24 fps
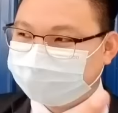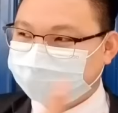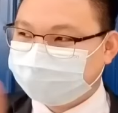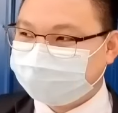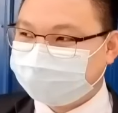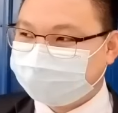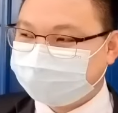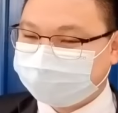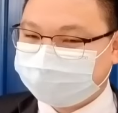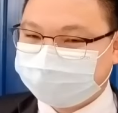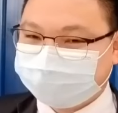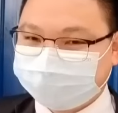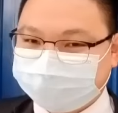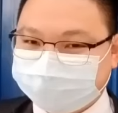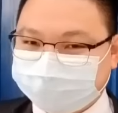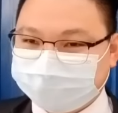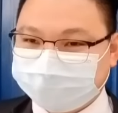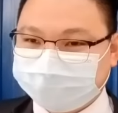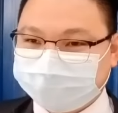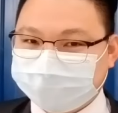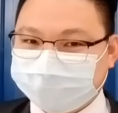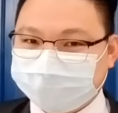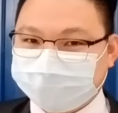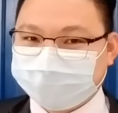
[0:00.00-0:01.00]
就是差不多可以
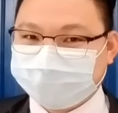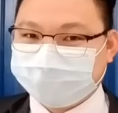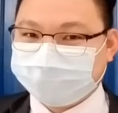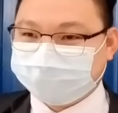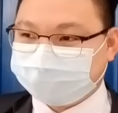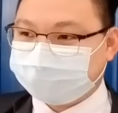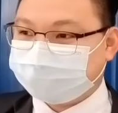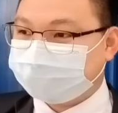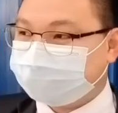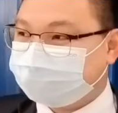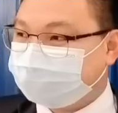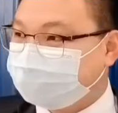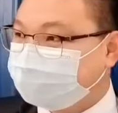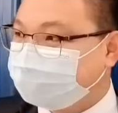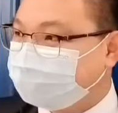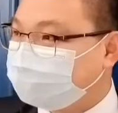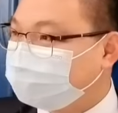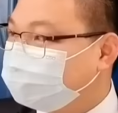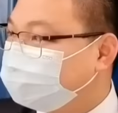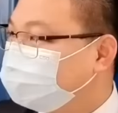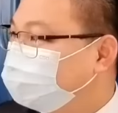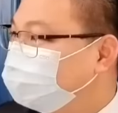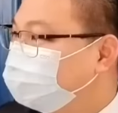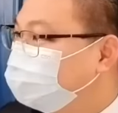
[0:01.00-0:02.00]
交车啊。那好
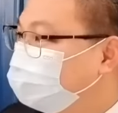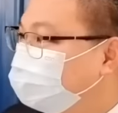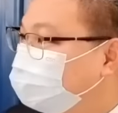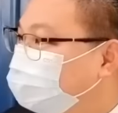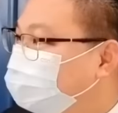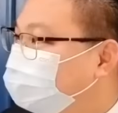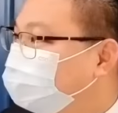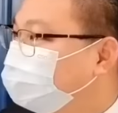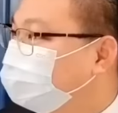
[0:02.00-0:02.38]
像他上一